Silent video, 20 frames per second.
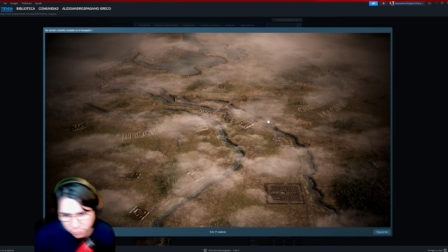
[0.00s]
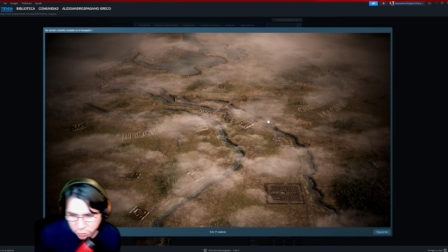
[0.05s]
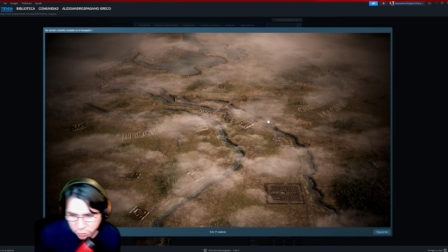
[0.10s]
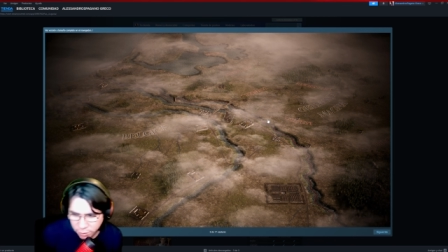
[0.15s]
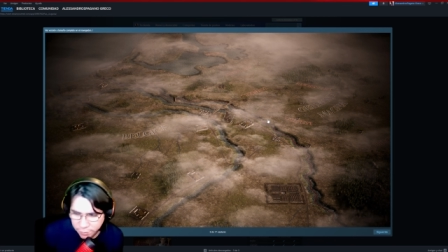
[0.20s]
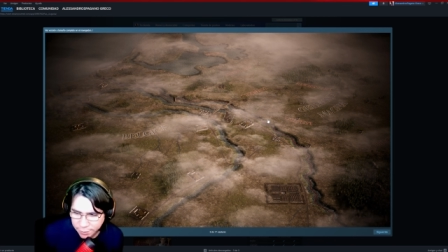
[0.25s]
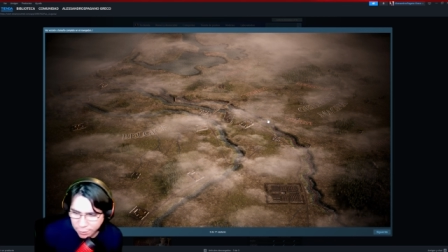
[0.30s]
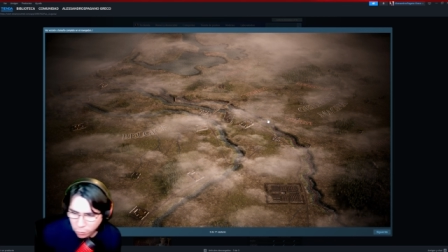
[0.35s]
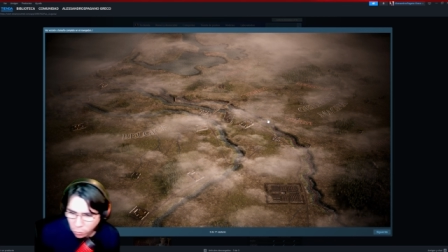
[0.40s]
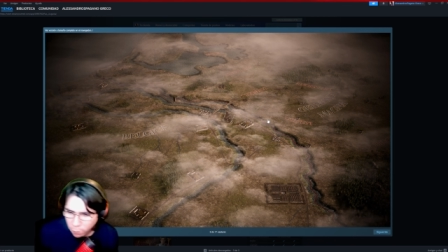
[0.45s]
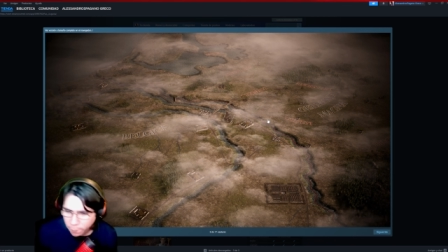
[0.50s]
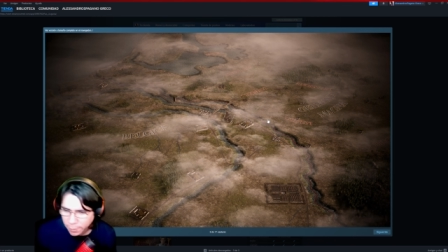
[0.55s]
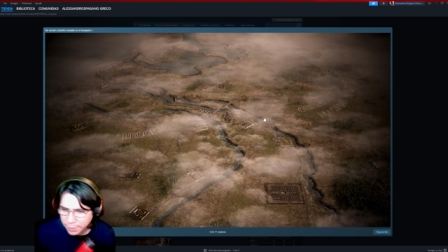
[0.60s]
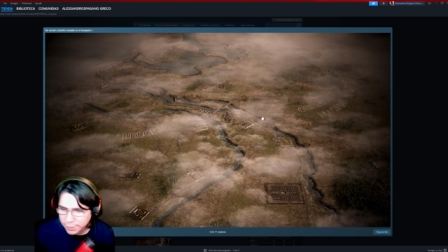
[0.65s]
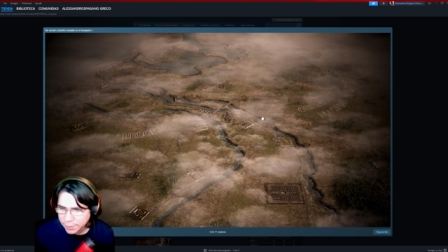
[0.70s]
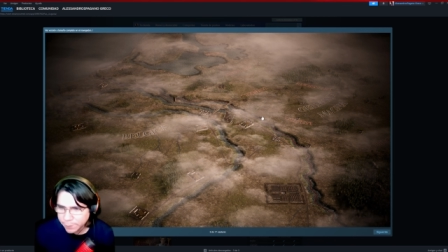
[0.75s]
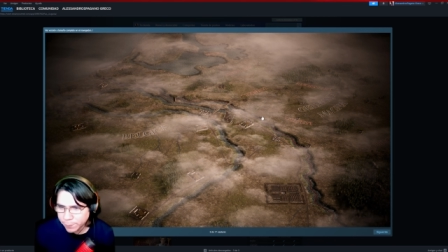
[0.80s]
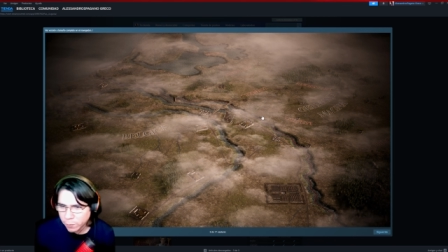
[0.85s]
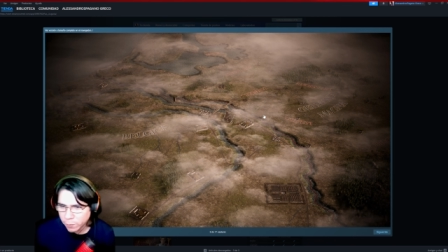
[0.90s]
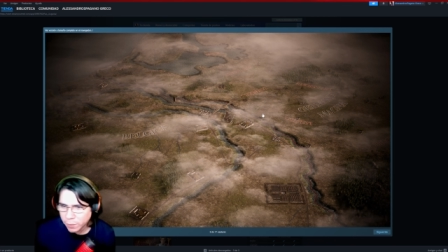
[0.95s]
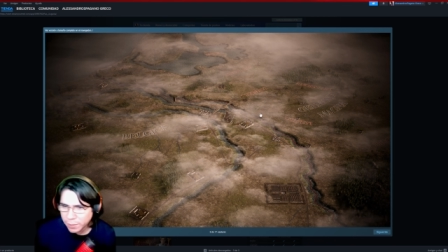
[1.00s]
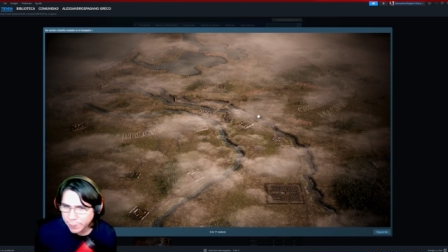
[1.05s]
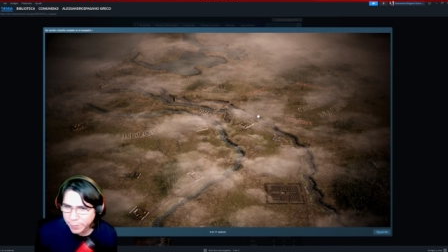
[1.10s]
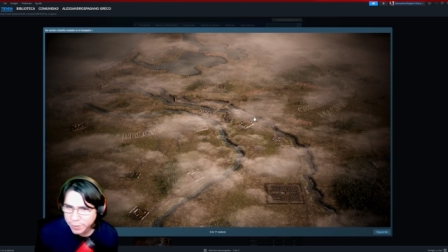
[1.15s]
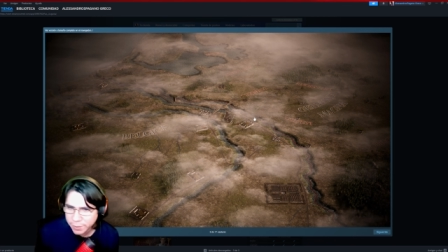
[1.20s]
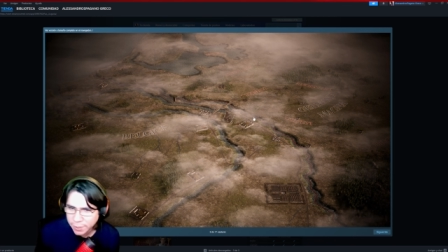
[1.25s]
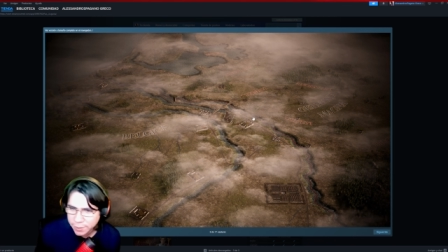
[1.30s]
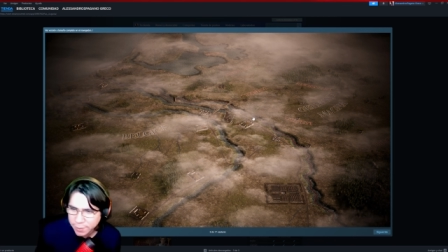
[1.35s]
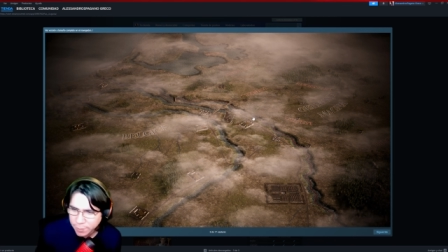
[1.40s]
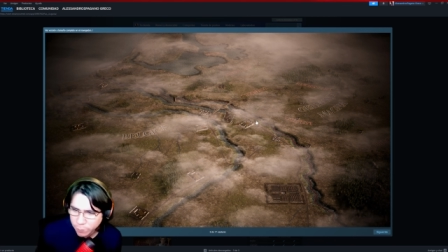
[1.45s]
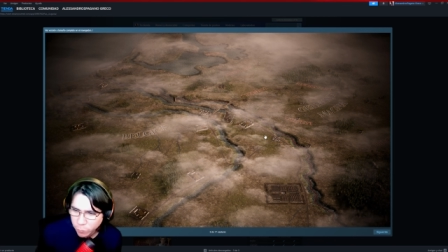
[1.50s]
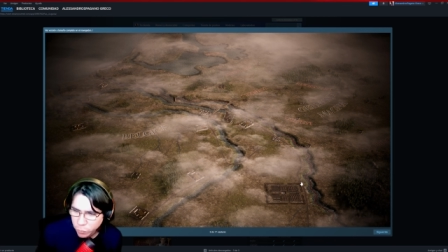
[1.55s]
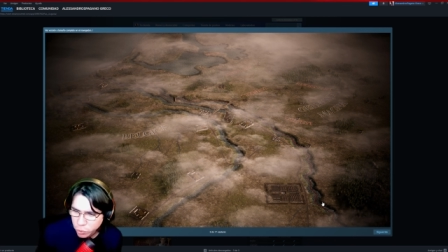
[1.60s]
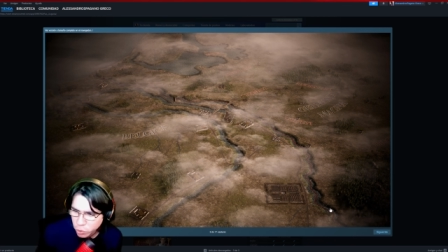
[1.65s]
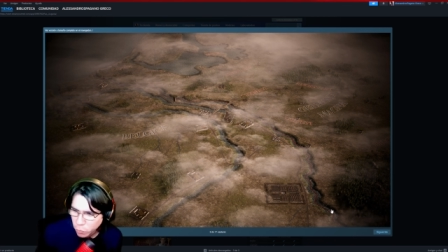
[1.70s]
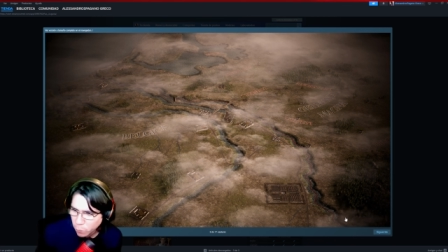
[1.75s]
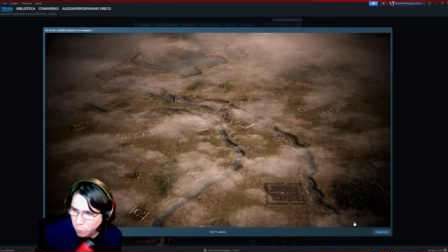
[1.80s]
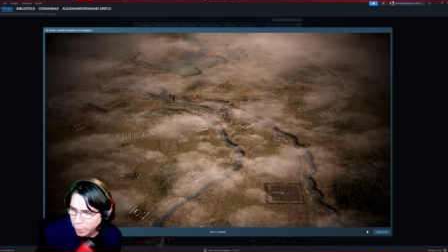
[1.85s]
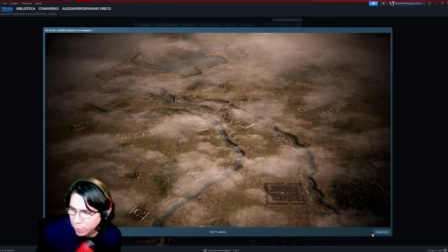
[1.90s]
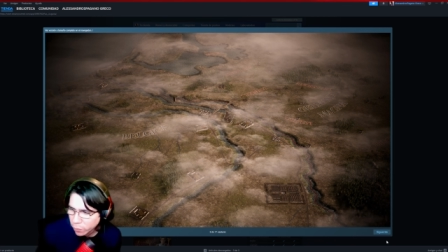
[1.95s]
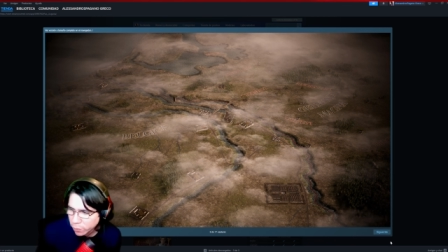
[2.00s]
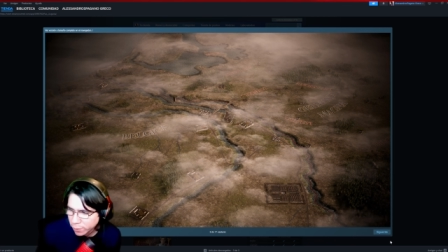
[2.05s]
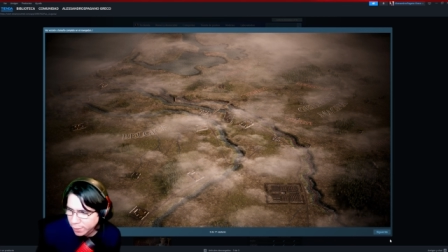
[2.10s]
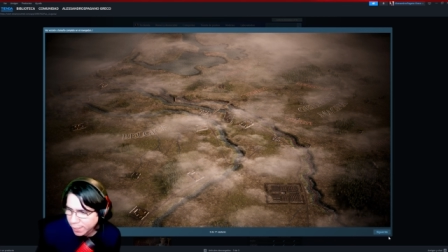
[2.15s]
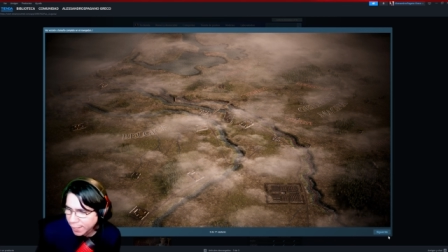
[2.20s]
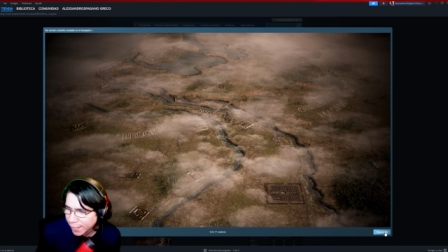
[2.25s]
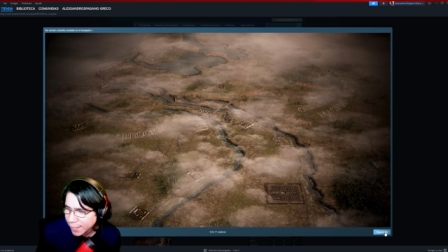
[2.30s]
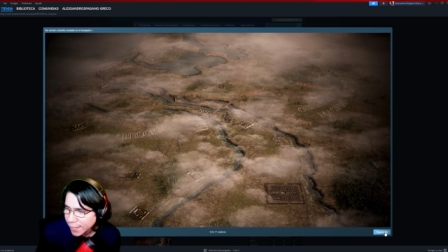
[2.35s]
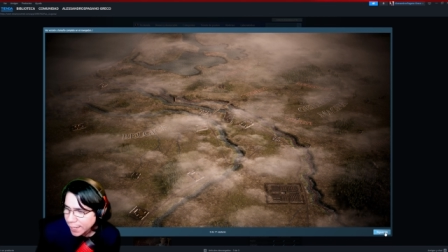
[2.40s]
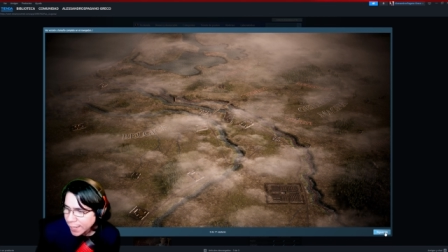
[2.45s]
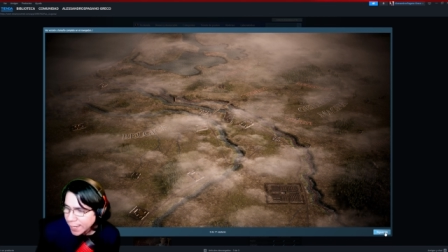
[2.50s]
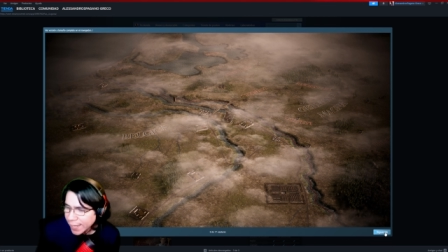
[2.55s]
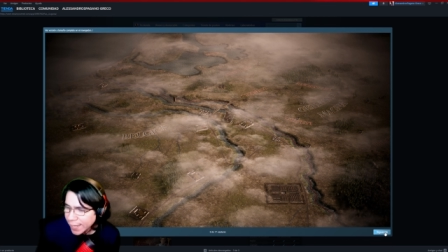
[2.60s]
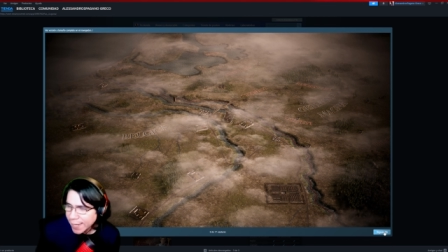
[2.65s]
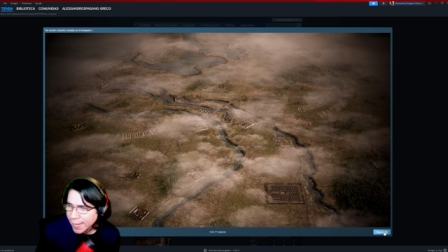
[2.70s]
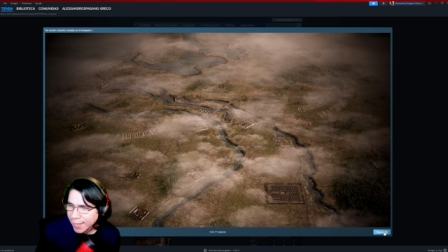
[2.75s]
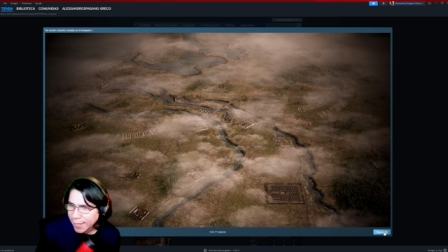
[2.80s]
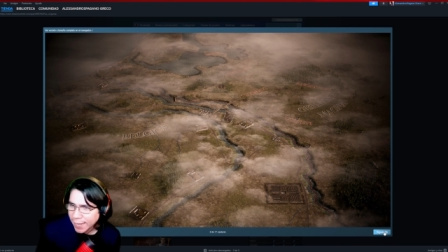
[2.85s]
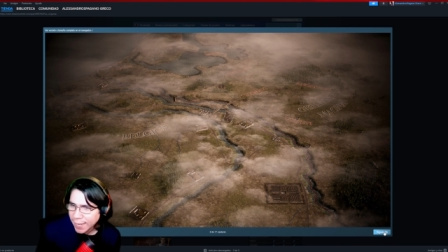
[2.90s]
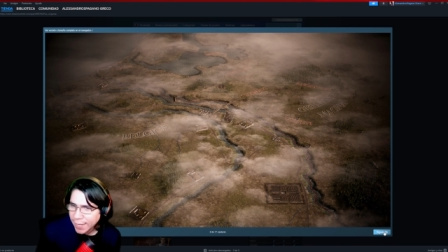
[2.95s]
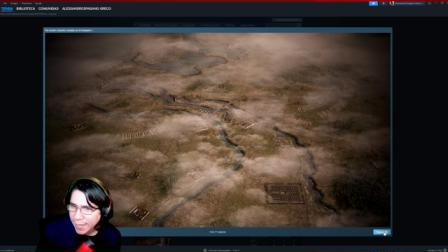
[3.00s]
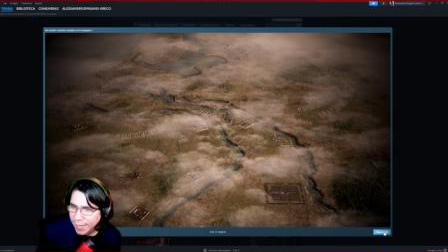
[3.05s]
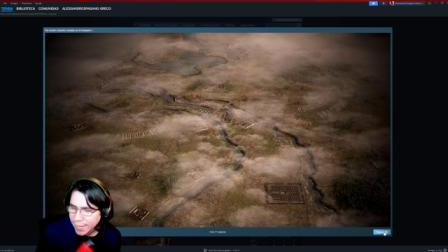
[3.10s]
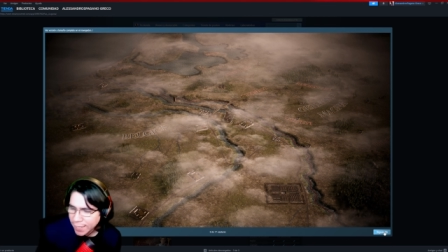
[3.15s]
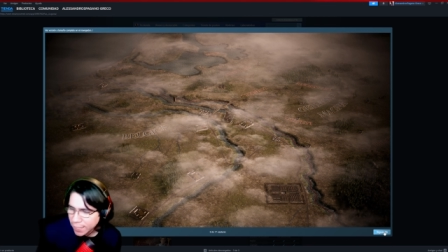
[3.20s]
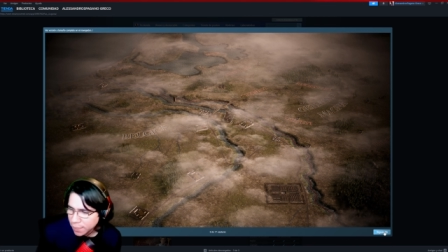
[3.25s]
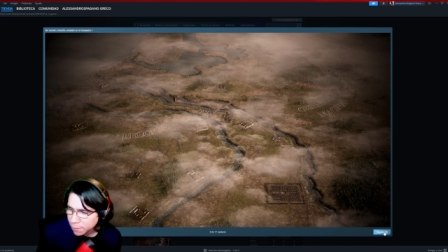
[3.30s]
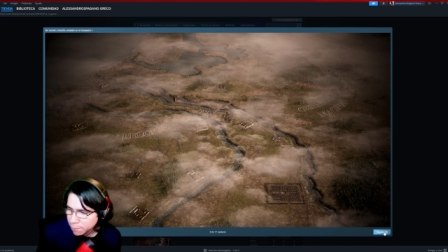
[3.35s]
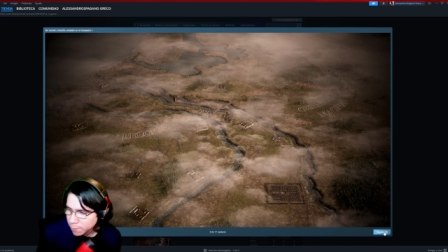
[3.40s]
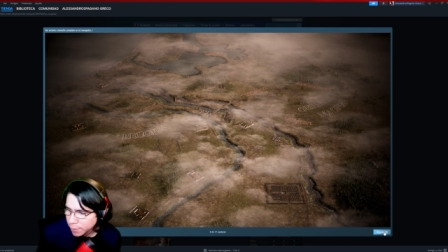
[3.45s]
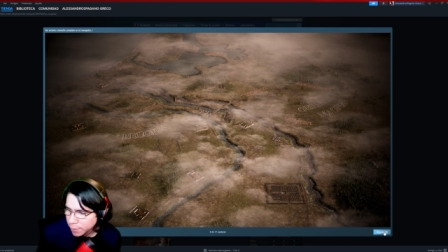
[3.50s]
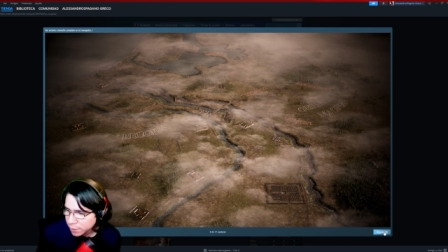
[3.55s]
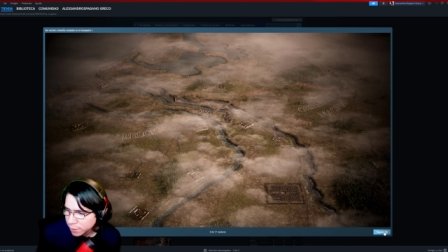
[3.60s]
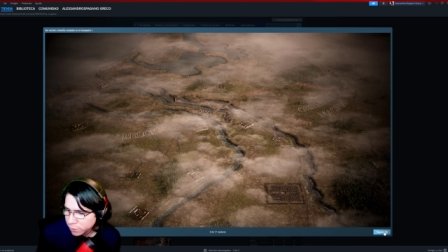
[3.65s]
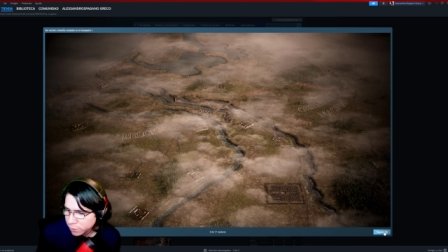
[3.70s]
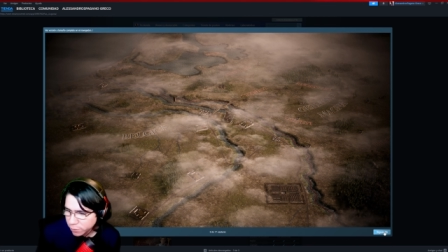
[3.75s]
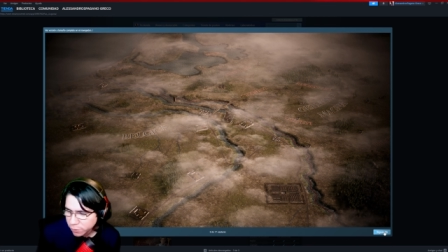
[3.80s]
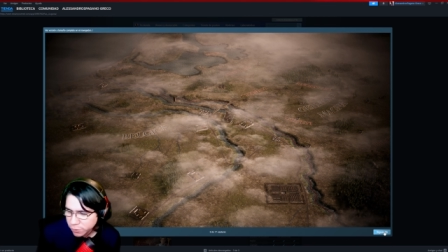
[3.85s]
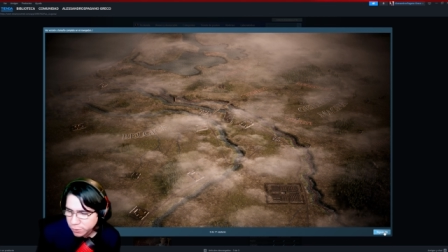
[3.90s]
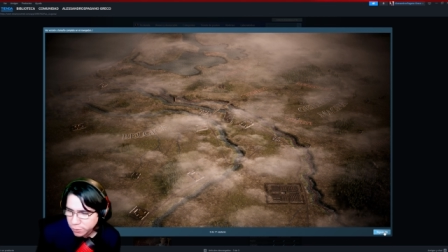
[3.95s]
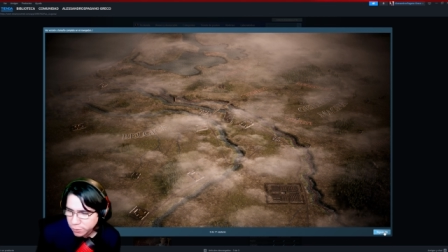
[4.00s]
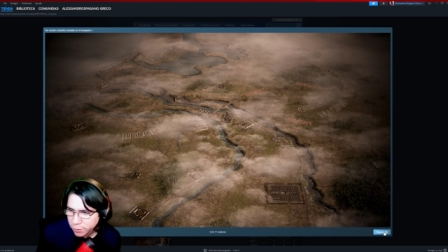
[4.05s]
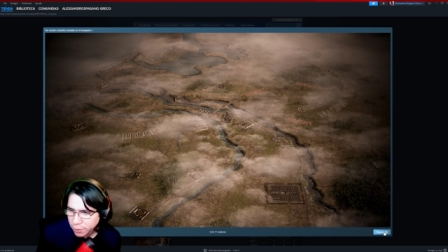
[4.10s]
Tendrá combate y probablemente hasta mucho mejor que, que el Manorlos, ¿no?